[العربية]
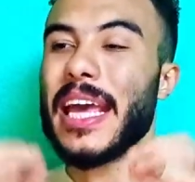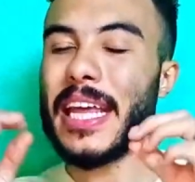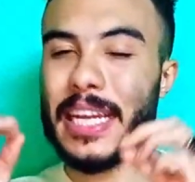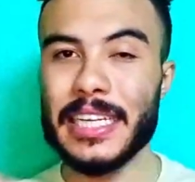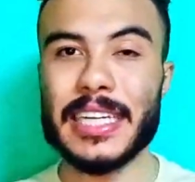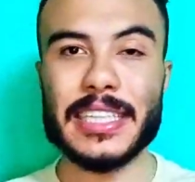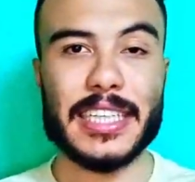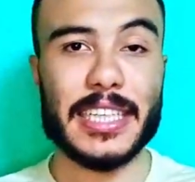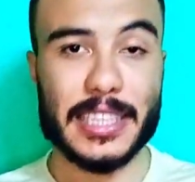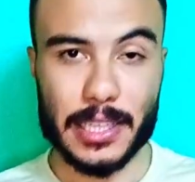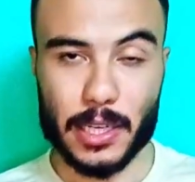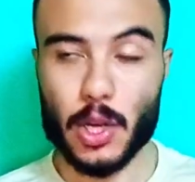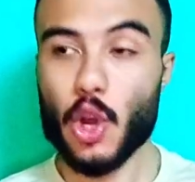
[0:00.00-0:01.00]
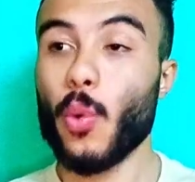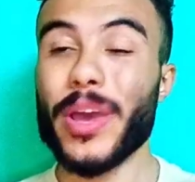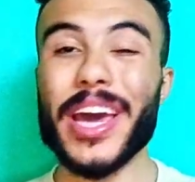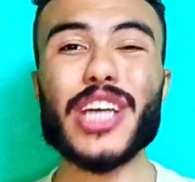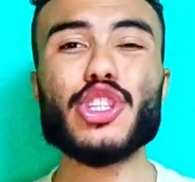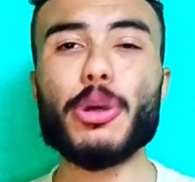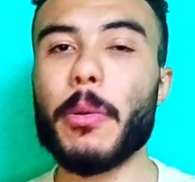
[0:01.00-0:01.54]
العندي جدا
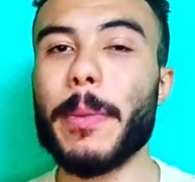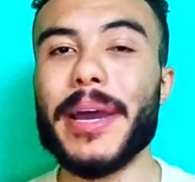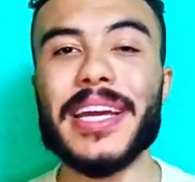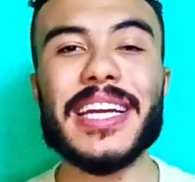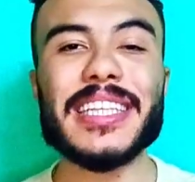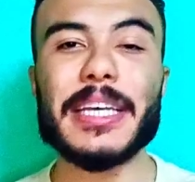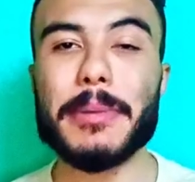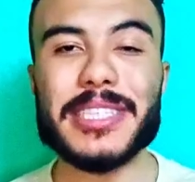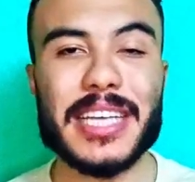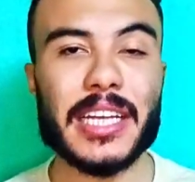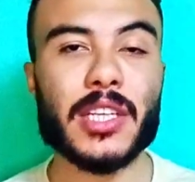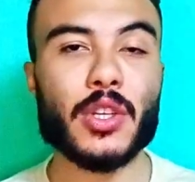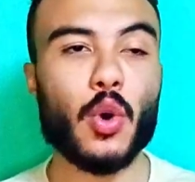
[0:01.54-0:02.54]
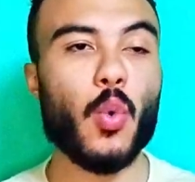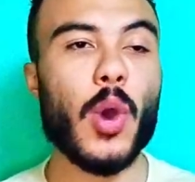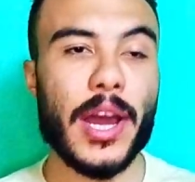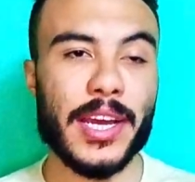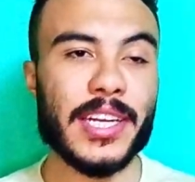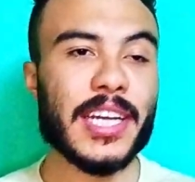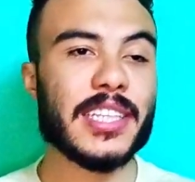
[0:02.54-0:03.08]
ويا ريته يبقى عندي مثلا ان هو
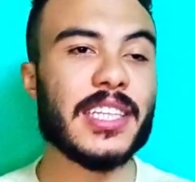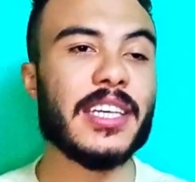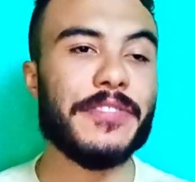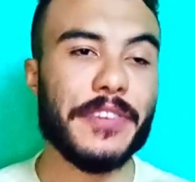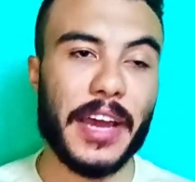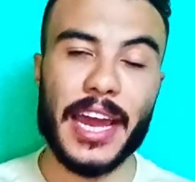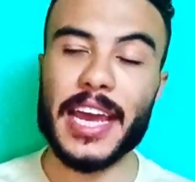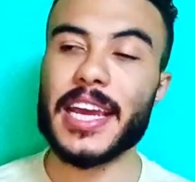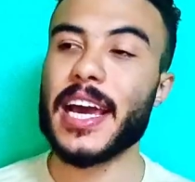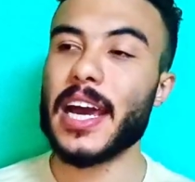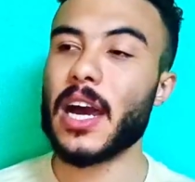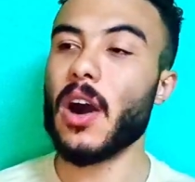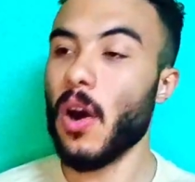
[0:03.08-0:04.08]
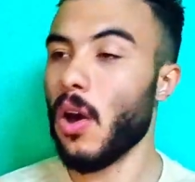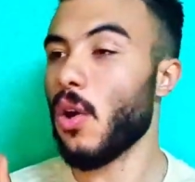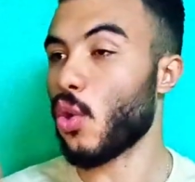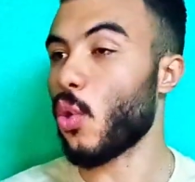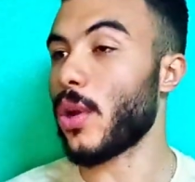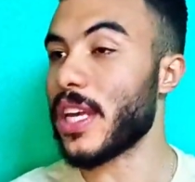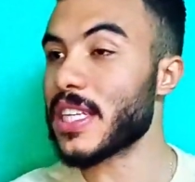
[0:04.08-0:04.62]
عندي في حاجه اه
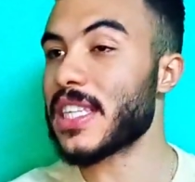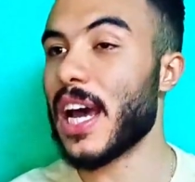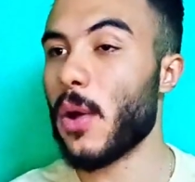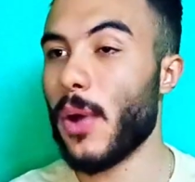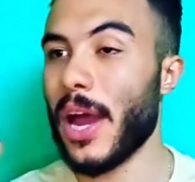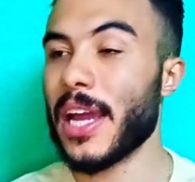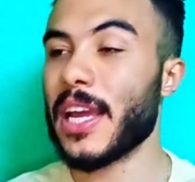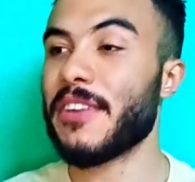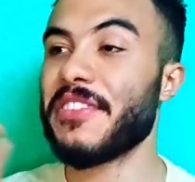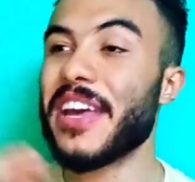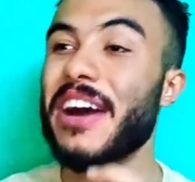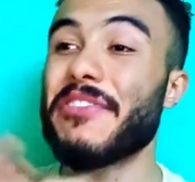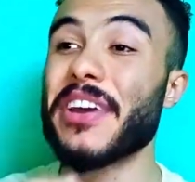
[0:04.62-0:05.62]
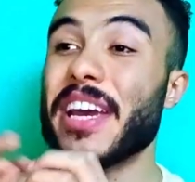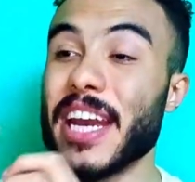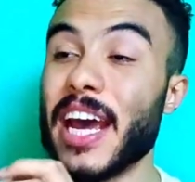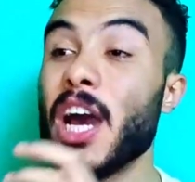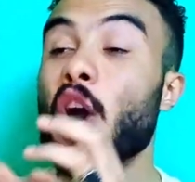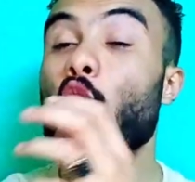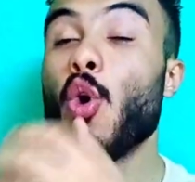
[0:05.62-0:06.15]
كويسه او حاجه فيها
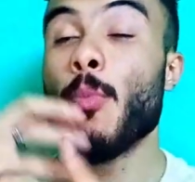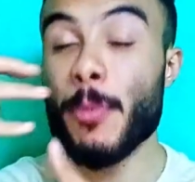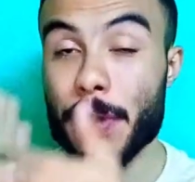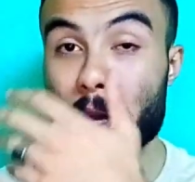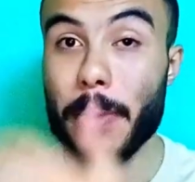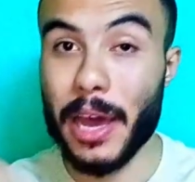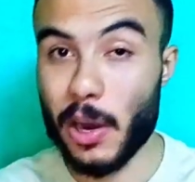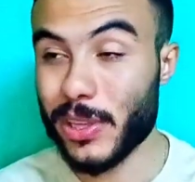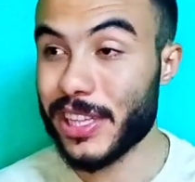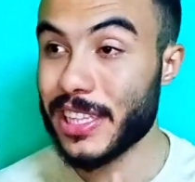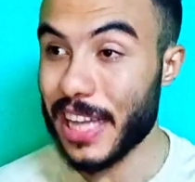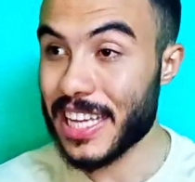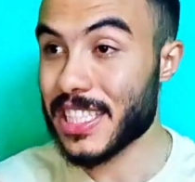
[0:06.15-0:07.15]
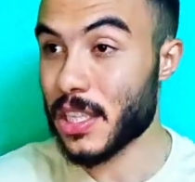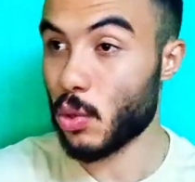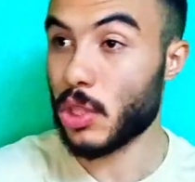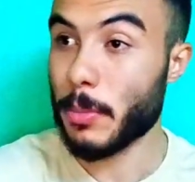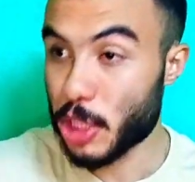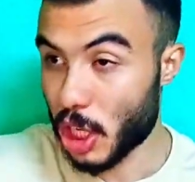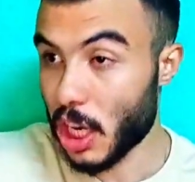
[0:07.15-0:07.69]
فكره وممكن مع الوقت تتحسن
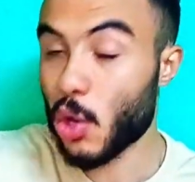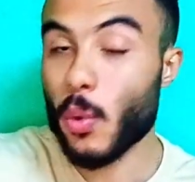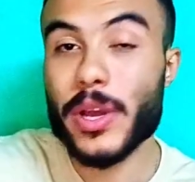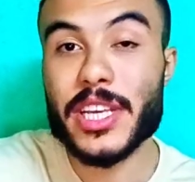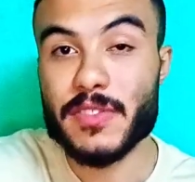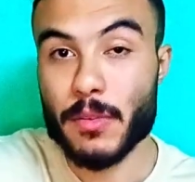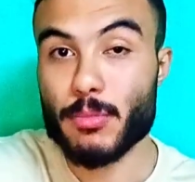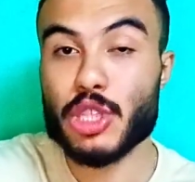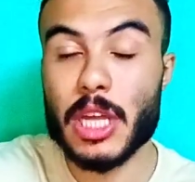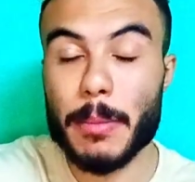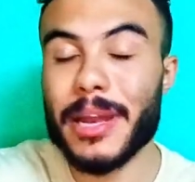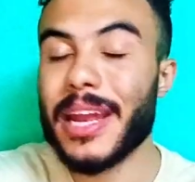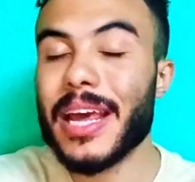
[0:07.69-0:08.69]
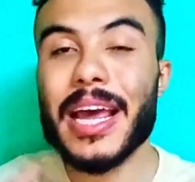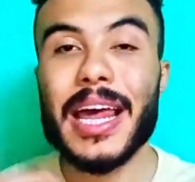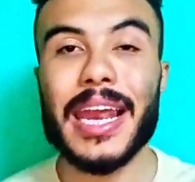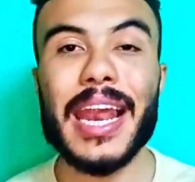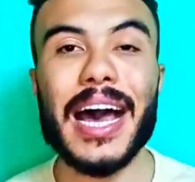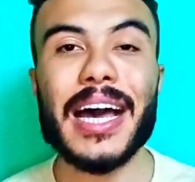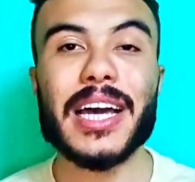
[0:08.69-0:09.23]
وتبقى شكلها كويس في المستقبل
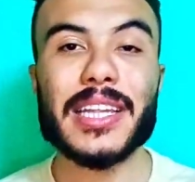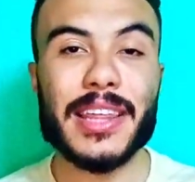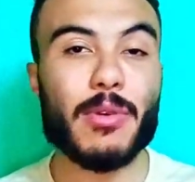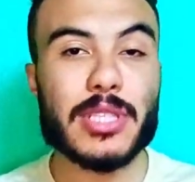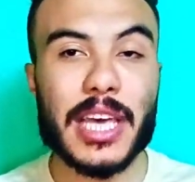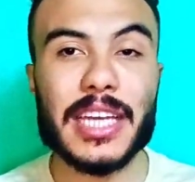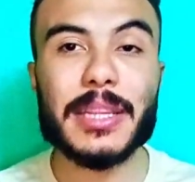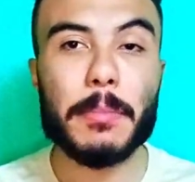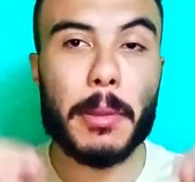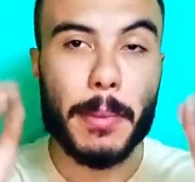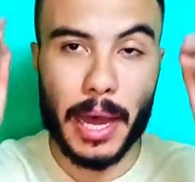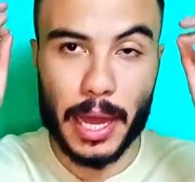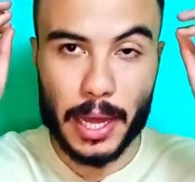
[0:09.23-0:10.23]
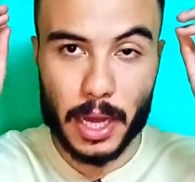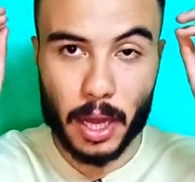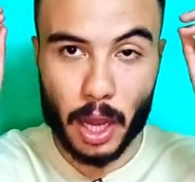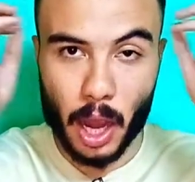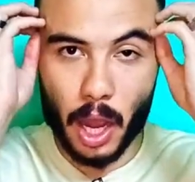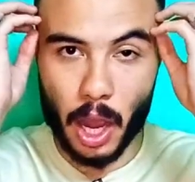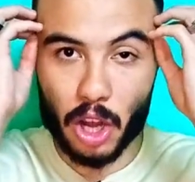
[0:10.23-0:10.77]
لا ساوث جيت بيبقى
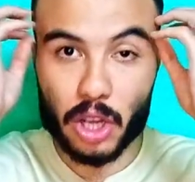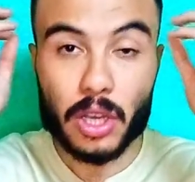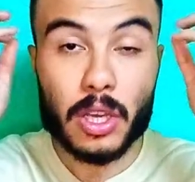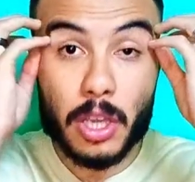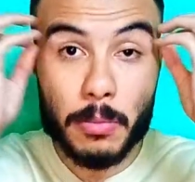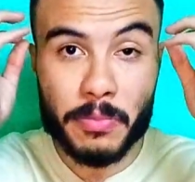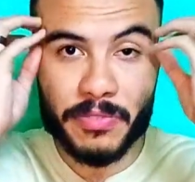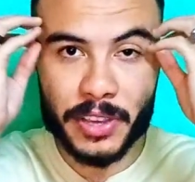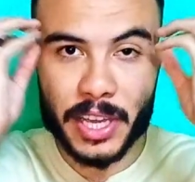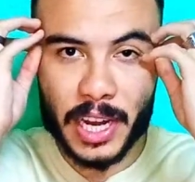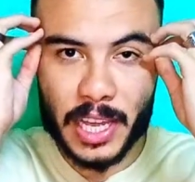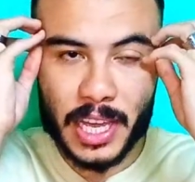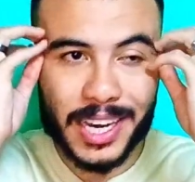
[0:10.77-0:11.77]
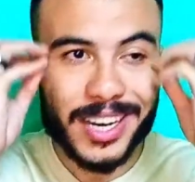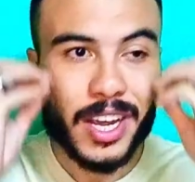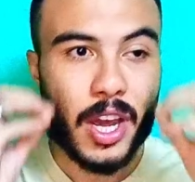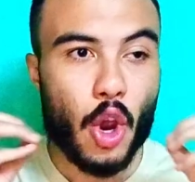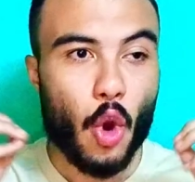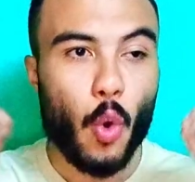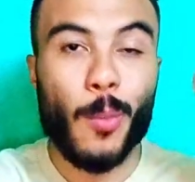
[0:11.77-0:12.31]
عقيم فكريا
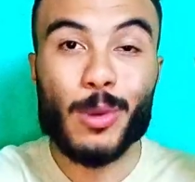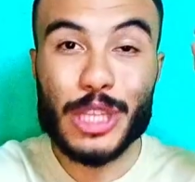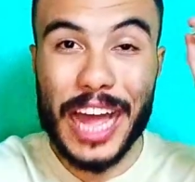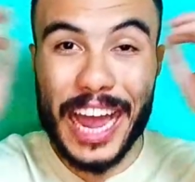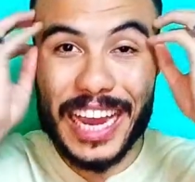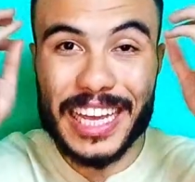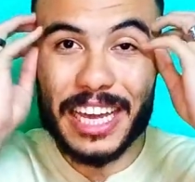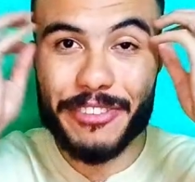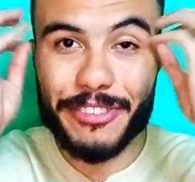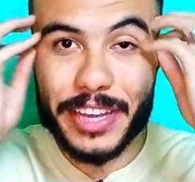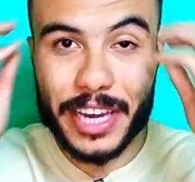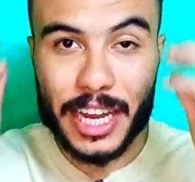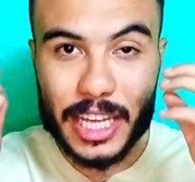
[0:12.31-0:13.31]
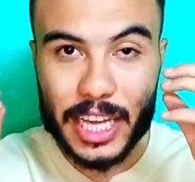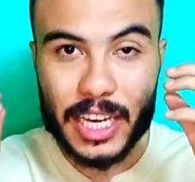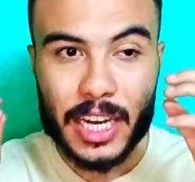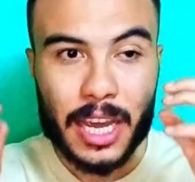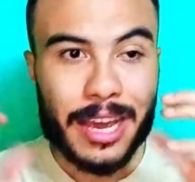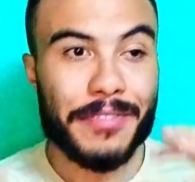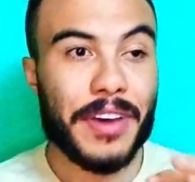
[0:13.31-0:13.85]
ومتحجر
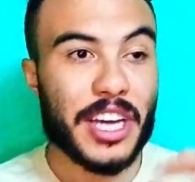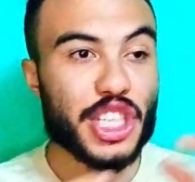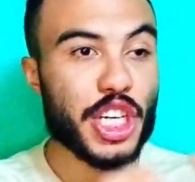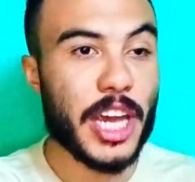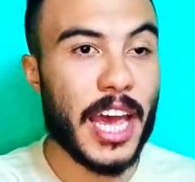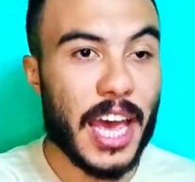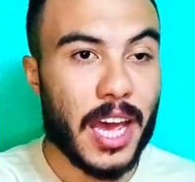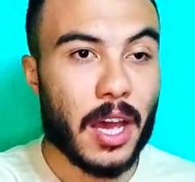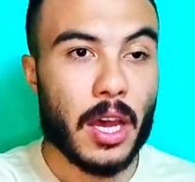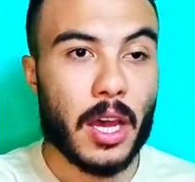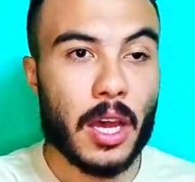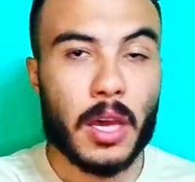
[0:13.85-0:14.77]
فكريا في اشياء